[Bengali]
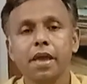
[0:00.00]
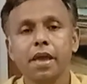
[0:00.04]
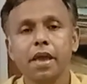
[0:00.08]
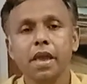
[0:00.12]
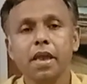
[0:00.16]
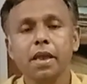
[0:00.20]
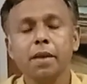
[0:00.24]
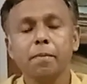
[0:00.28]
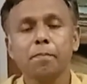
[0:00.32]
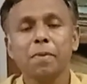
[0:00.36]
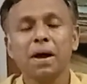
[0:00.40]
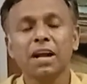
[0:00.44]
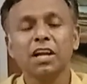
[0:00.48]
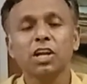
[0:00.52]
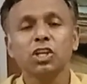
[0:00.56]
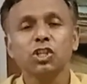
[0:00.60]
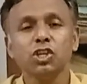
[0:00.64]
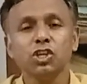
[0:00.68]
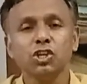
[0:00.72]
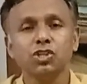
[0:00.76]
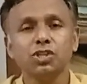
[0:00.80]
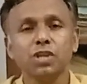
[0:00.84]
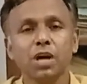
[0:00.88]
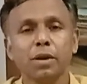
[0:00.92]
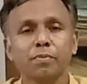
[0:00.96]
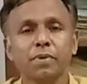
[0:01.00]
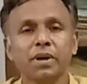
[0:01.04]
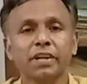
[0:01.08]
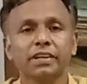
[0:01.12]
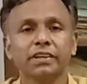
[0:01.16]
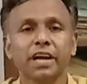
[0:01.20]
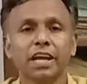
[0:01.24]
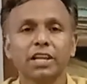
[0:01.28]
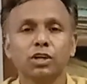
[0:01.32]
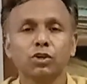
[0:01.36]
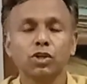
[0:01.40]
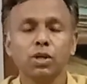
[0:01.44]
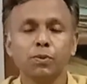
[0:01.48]
এই বাংলাদেশ জার্মান
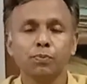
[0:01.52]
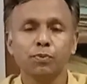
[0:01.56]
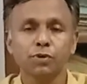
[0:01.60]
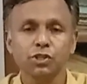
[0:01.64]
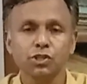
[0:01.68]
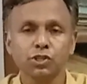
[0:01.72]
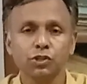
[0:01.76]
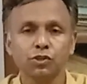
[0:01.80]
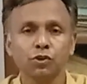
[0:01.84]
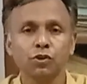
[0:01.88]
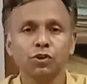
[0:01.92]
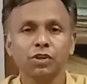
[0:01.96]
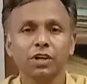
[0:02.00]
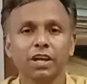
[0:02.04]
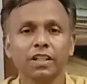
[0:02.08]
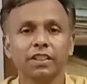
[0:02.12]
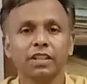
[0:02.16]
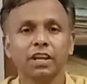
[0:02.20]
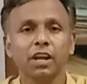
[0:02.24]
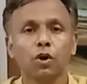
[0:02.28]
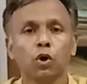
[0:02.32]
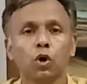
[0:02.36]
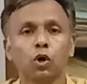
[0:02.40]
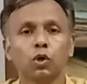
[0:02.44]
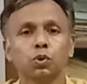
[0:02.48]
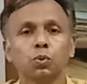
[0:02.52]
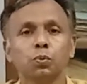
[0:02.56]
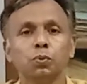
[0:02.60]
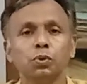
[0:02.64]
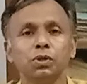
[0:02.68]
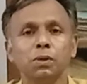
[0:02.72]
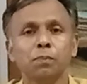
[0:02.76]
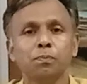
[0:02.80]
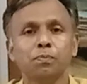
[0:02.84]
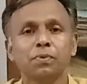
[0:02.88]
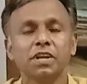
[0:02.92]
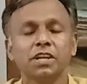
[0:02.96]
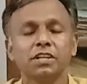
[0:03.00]
কারিগরি প্রশিক্ষণ কেন্দ্রের
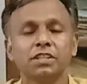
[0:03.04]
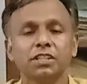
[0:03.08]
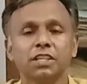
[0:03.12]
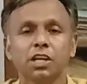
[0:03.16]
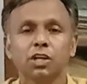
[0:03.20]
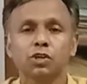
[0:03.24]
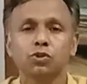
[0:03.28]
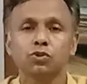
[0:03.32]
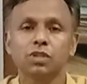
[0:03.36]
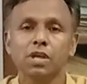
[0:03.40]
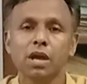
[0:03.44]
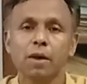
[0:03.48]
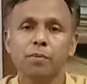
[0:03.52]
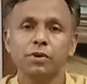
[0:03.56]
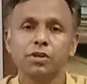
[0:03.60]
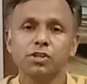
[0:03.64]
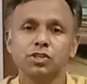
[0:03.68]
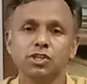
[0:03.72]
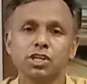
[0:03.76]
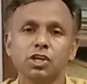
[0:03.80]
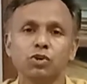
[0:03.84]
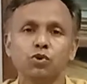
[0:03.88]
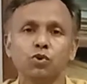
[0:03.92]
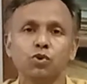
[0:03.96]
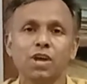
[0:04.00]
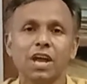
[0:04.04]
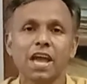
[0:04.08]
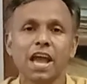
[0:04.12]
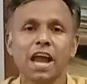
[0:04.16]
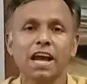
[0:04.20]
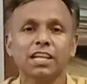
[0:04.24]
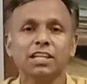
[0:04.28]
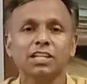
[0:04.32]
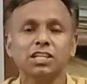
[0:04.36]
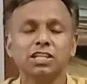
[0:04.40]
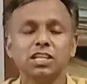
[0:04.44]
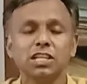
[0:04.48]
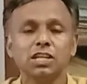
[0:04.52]
অটোমোটিভ ট্রেড থেকে যদি আমি যে কোনো
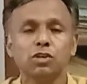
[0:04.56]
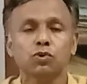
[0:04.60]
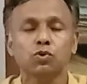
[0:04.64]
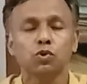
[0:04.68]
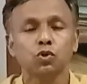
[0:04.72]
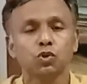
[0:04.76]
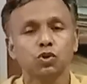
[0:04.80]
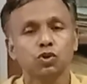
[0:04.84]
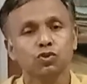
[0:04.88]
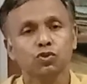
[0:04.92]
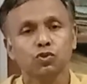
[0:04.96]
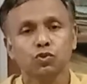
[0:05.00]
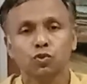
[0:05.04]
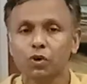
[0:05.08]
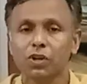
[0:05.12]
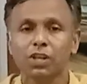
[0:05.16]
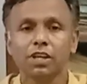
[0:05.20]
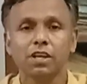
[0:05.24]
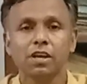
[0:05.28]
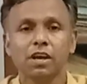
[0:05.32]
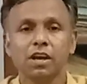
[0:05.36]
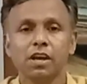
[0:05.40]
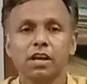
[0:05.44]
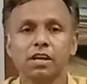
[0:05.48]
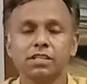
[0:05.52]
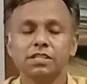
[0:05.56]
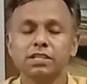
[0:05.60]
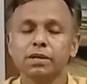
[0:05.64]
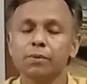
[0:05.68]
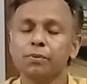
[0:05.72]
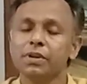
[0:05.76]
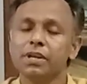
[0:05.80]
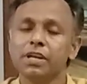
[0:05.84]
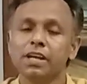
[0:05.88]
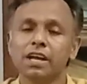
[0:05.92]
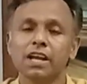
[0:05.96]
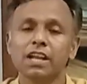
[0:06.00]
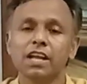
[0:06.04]
একটি কোর্স করি যেমন
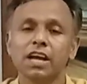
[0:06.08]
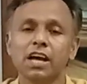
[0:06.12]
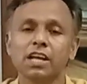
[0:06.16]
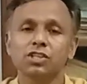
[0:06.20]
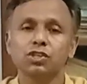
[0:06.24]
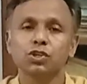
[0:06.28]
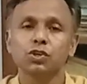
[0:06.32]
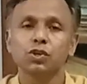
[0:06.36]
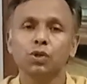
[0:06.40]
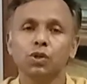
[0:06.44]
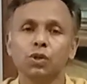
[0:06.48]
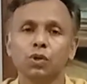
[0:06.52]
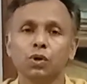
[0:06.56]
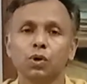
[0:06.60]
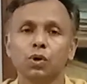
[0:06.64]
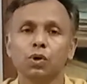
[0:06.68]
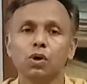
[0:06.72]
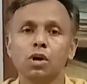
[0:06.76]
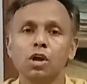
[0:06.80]
এখানে আছে হইল